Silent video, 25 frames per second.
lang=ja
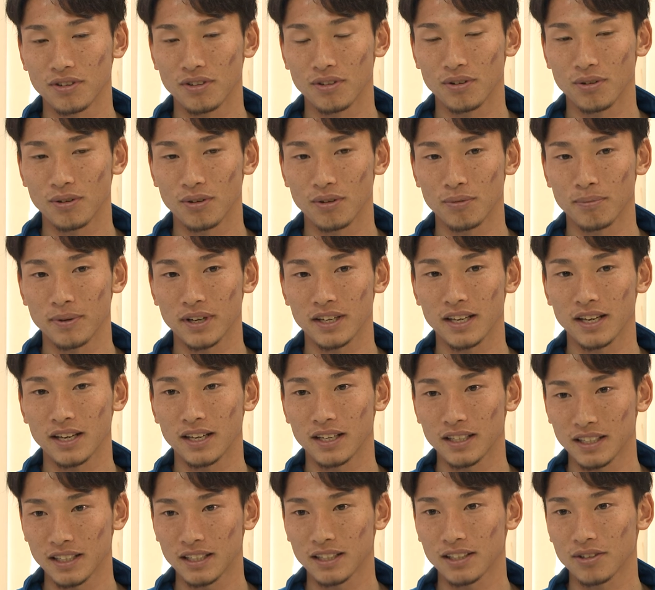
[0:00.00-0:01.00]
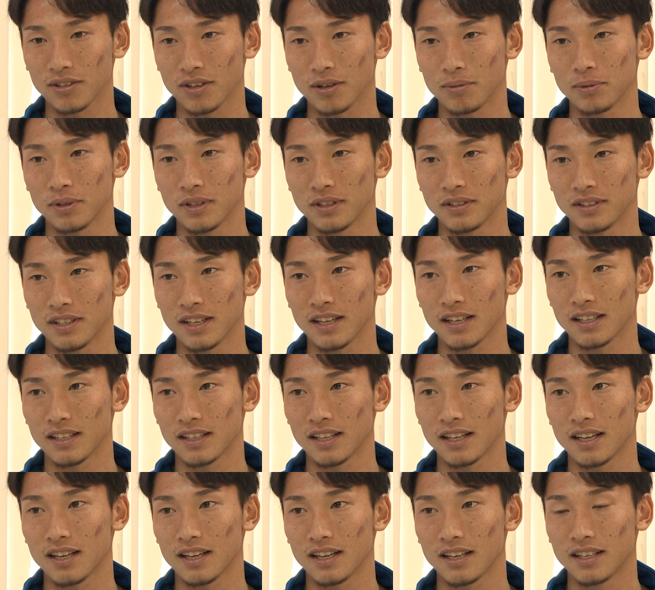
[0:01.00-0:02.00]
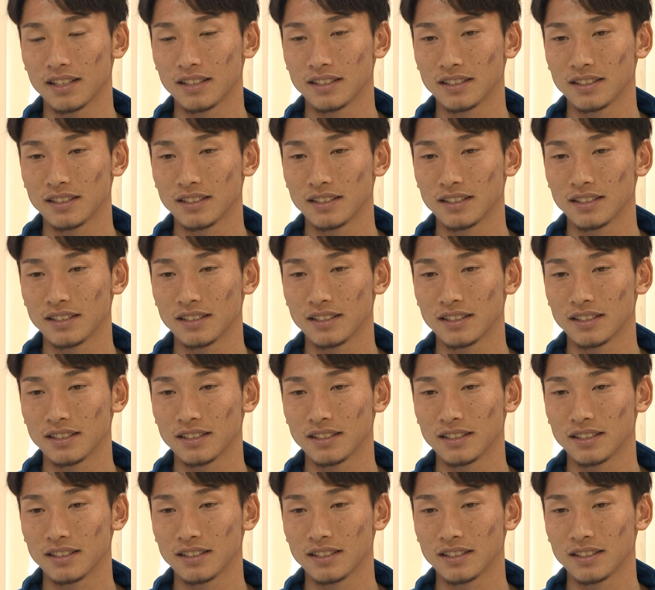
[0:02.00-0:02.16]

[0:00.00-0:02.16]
こう、まあ、怪我人とかもいる中で